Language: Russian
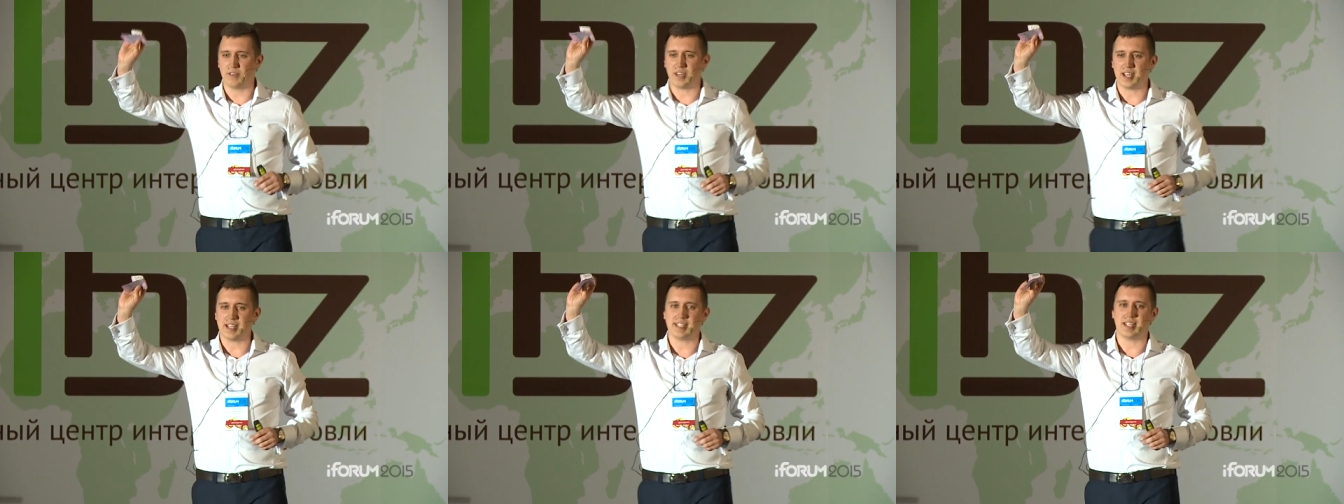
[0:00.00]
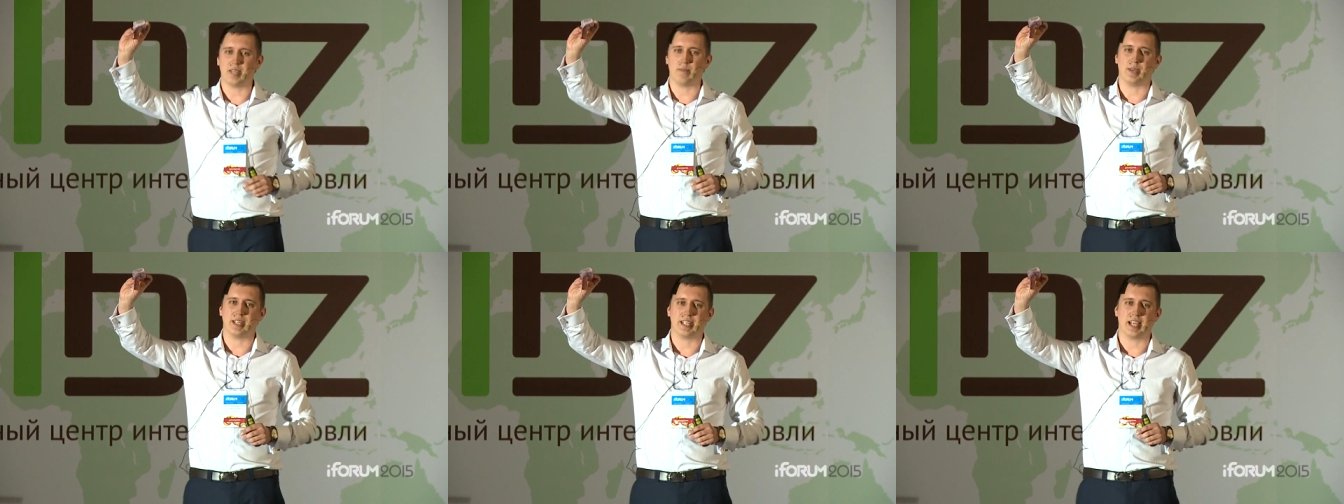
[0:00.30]
в
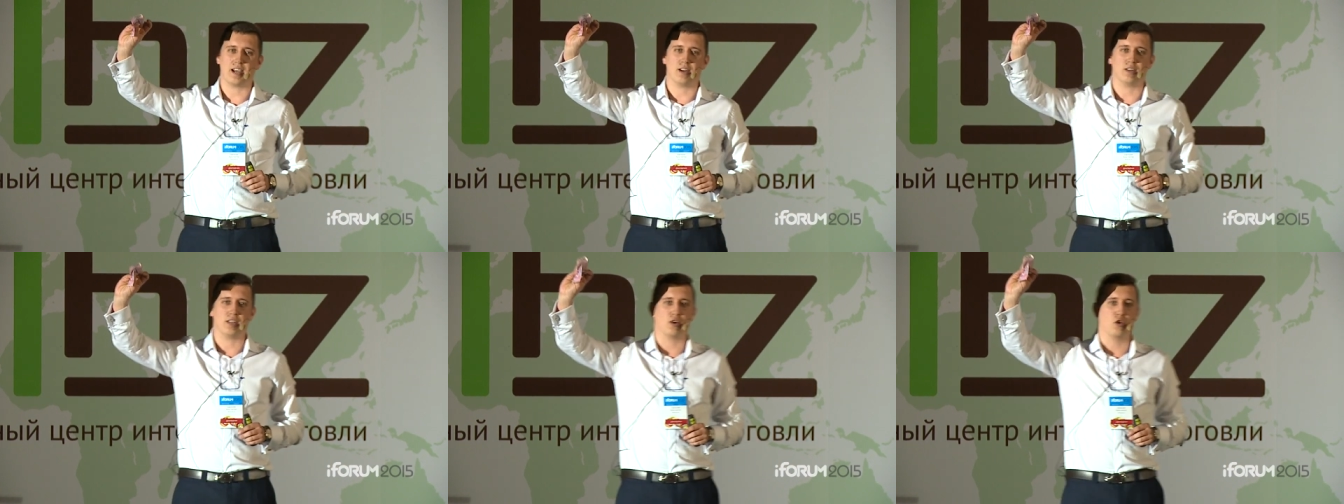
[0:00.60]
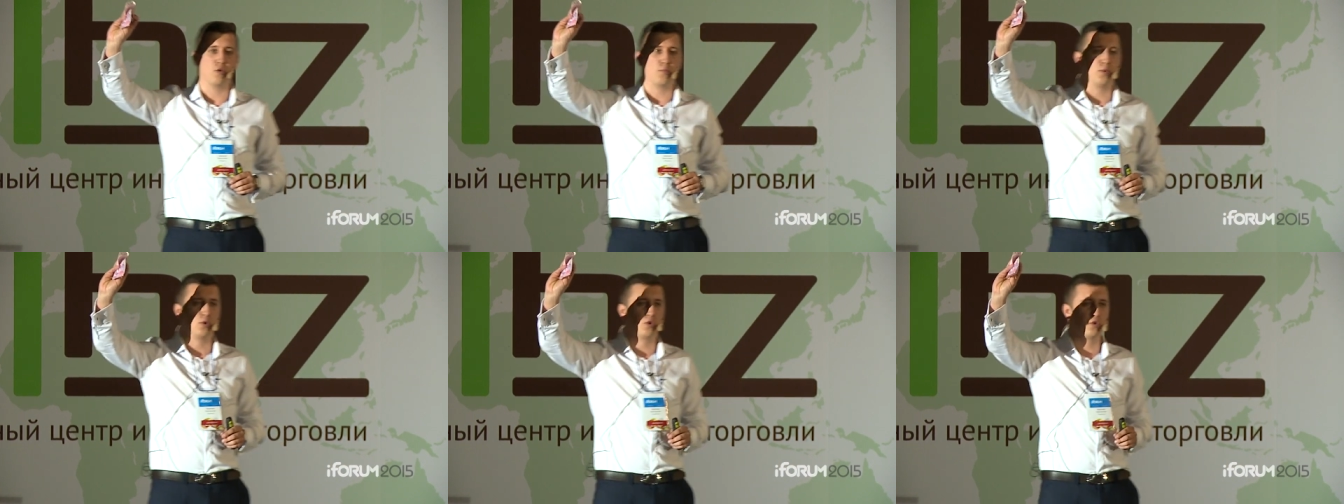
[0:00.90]
200 меняю на
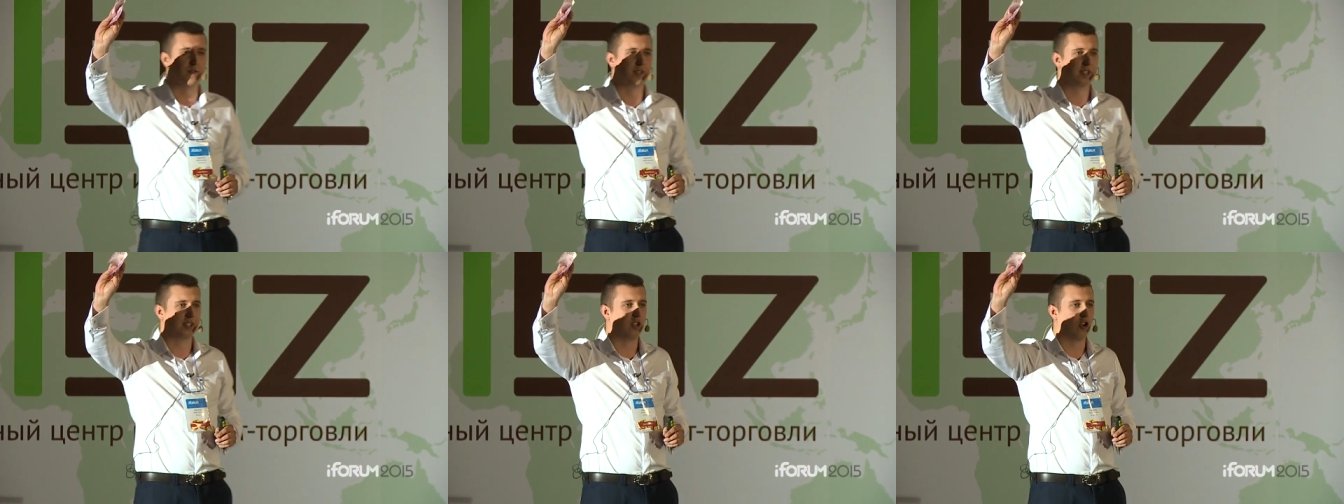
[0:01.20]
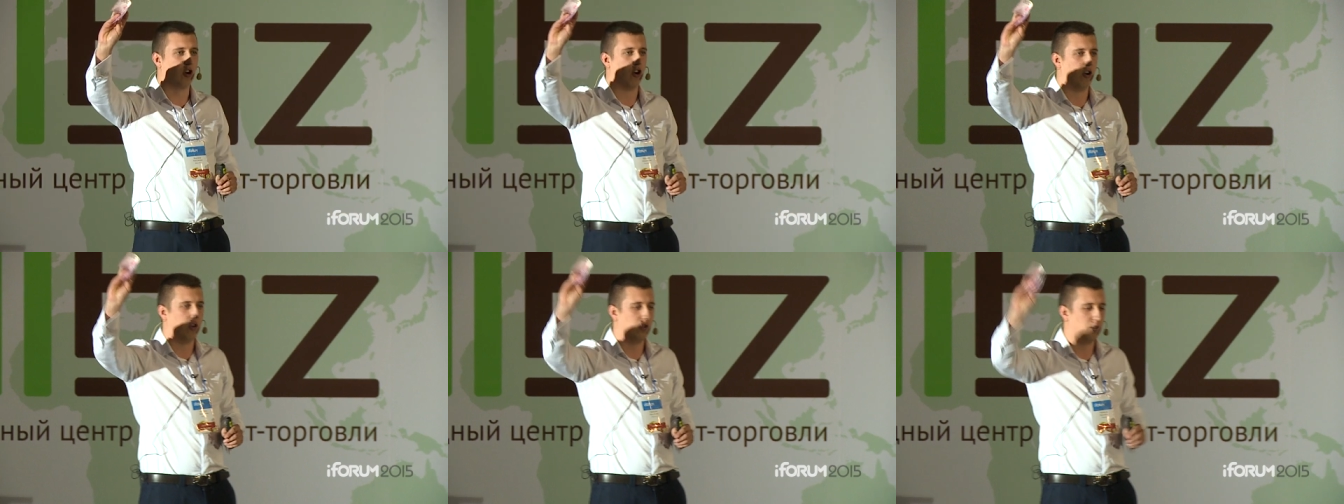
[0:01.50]
купюру в
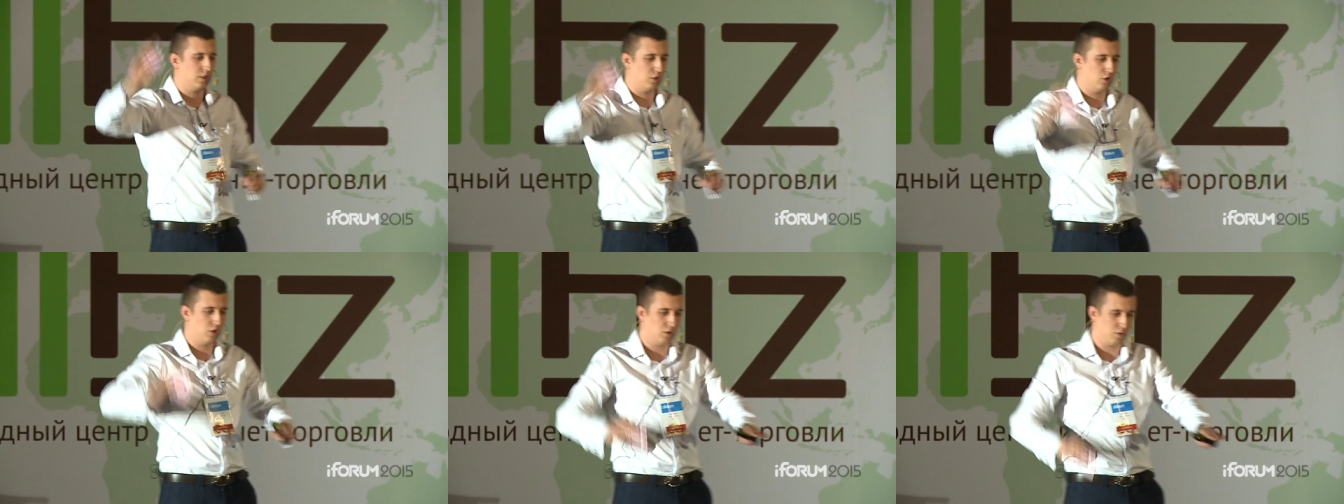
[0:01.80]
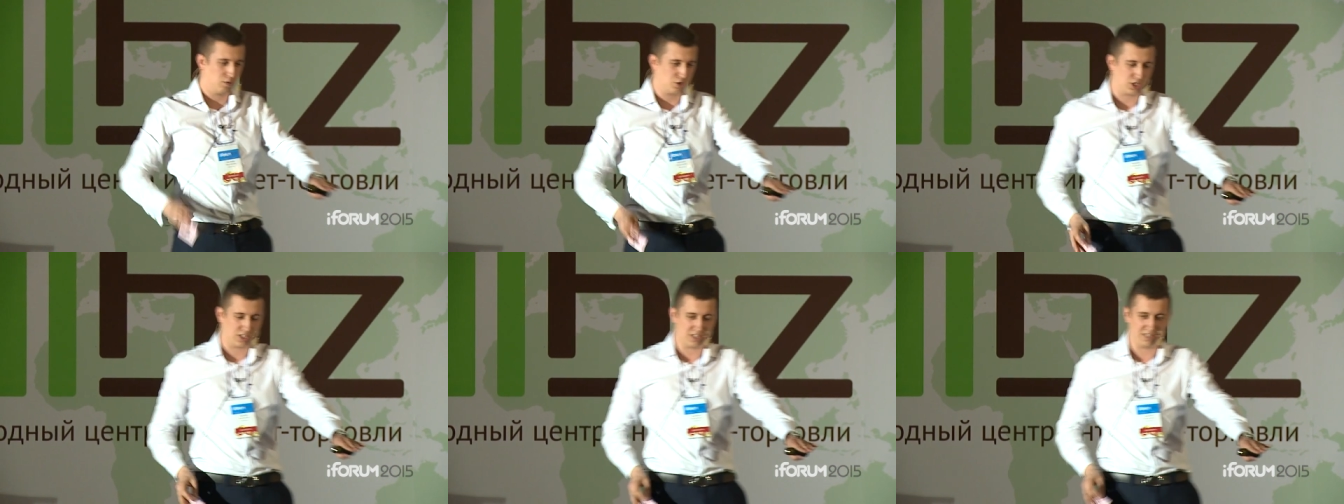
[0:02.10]
100,
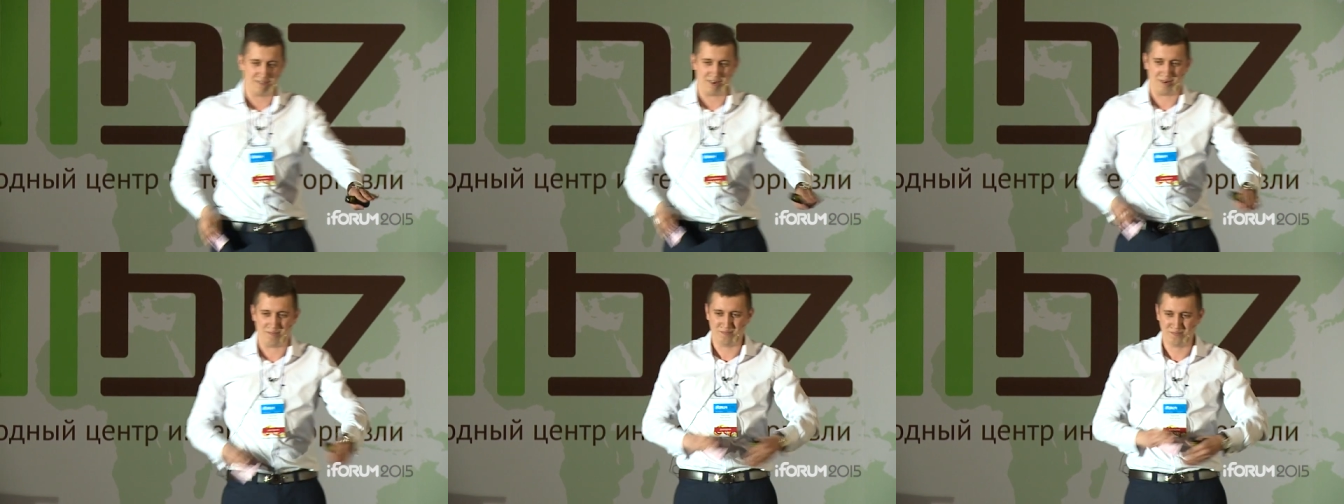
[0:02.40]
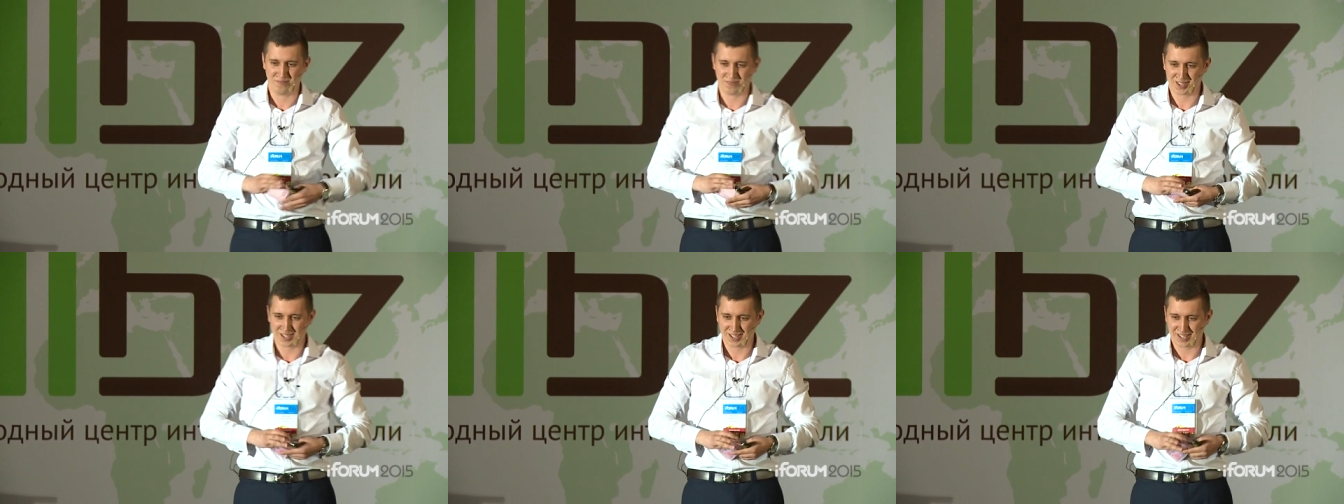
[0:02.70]
но уже не вам.